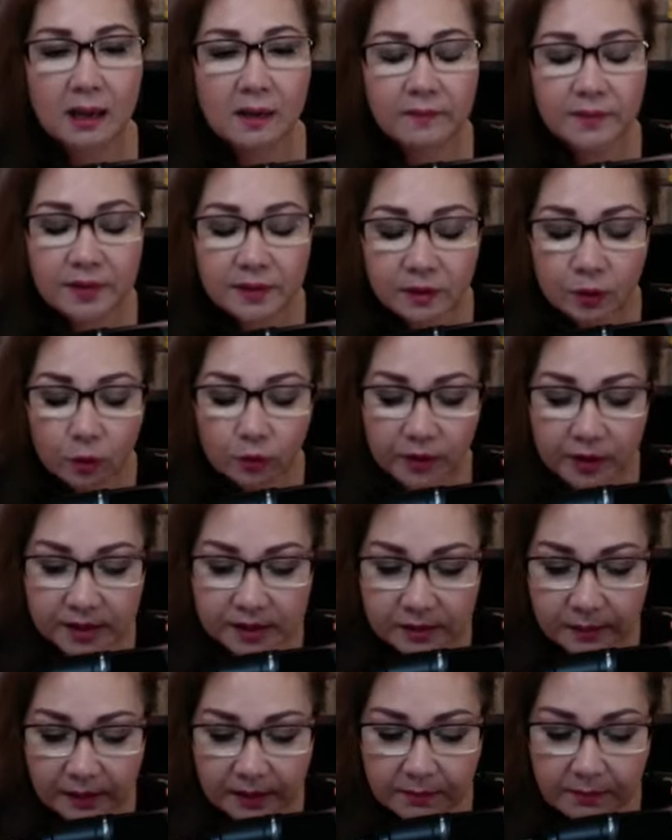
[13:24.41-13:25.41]
Nhưng thưa quý vị,
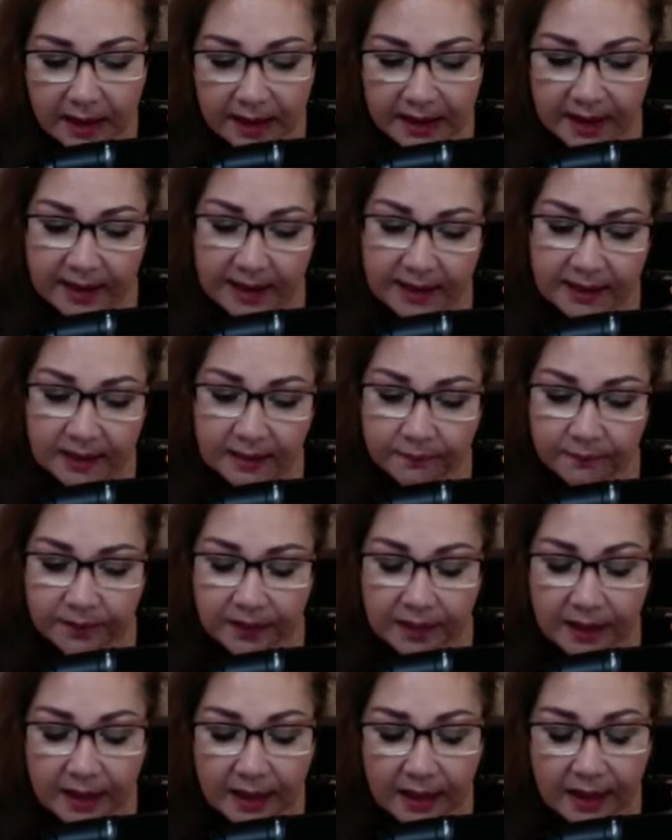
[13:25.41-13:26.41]
trong cái bài này đó
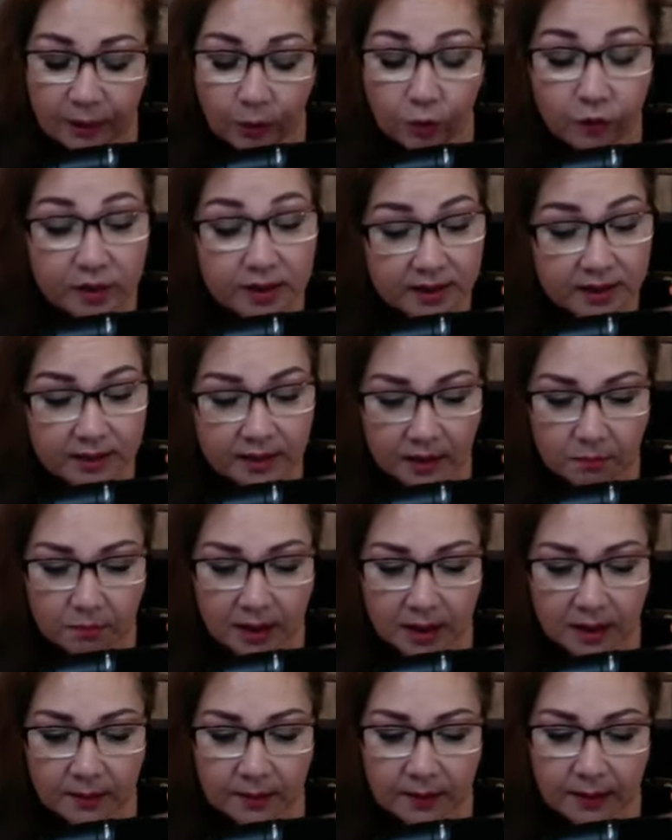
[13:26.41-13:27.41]
là quý vị sẽ giật
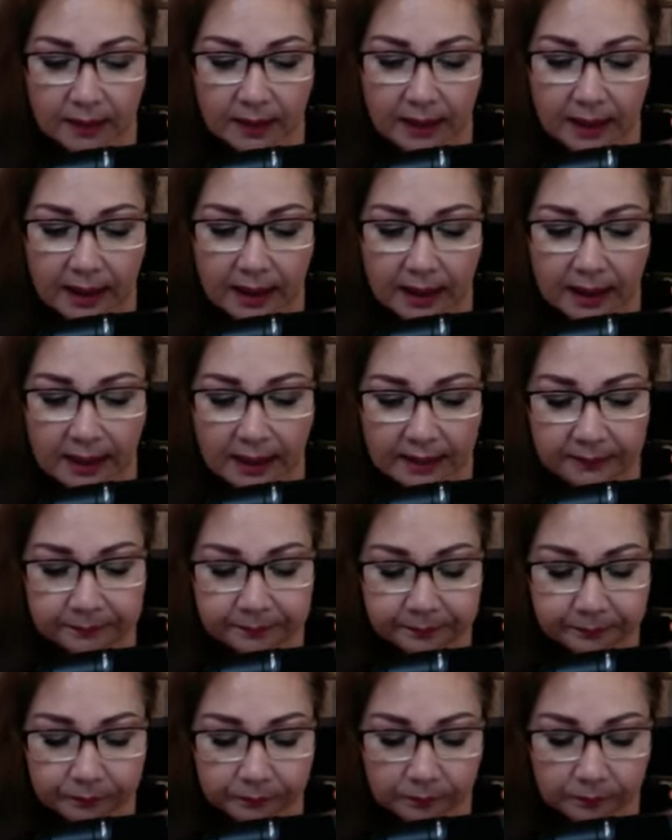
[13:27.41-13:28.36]
mình, làm